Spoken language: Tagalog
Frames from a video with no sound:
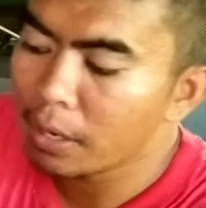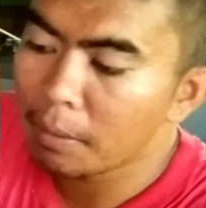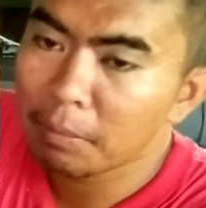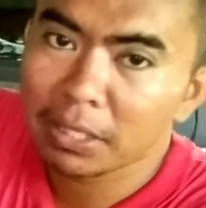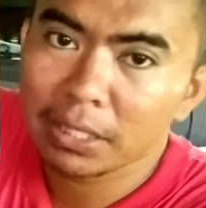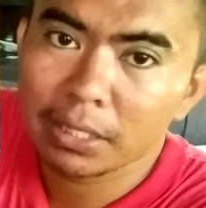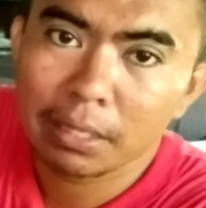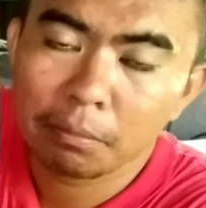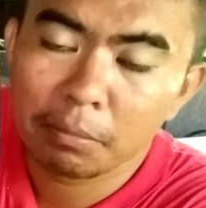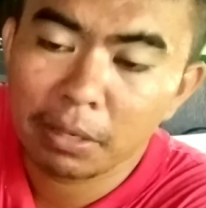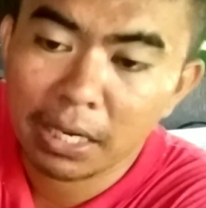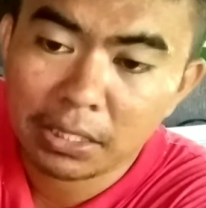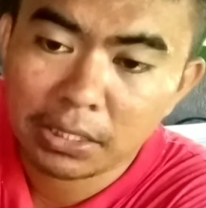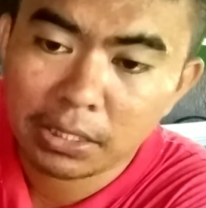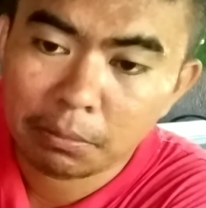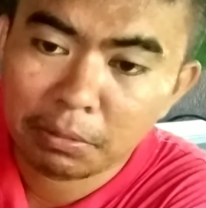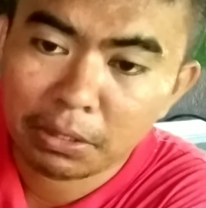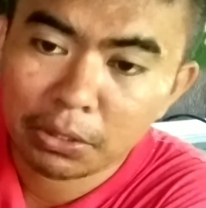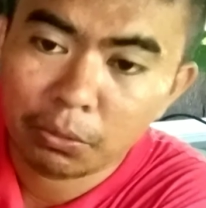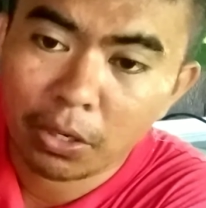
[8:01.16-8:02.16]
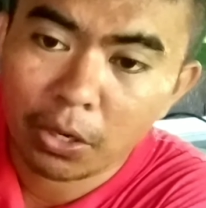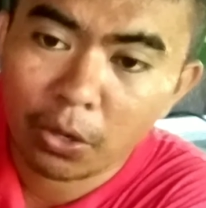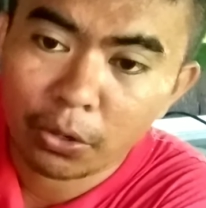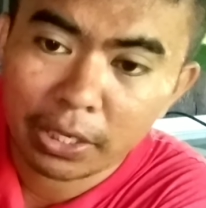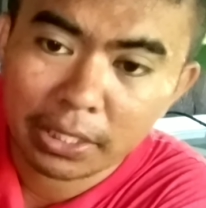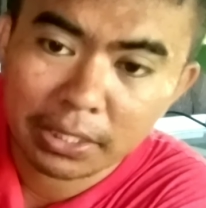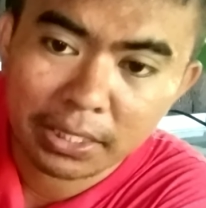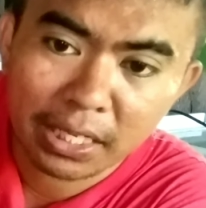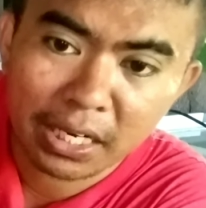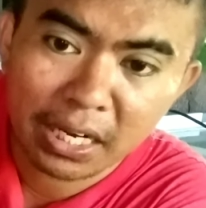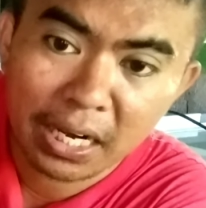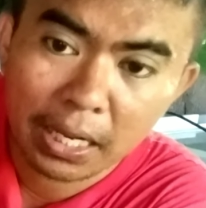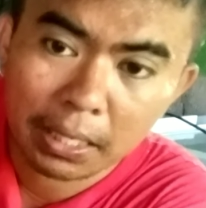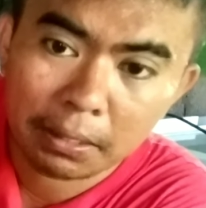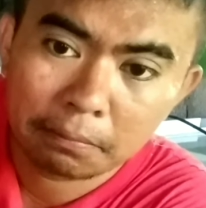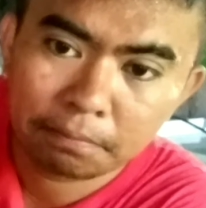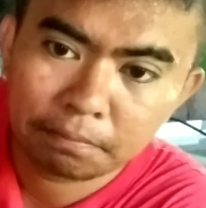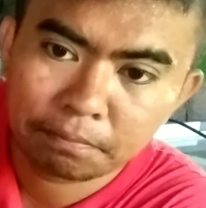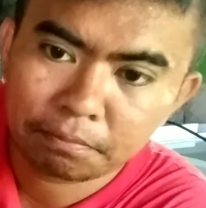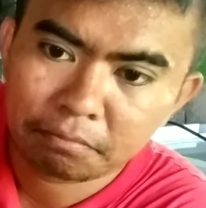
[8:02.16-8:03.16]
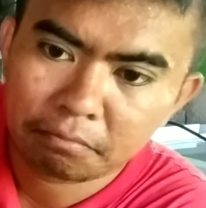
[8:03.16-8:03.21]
laman niya mga kasimano, ganyan lang.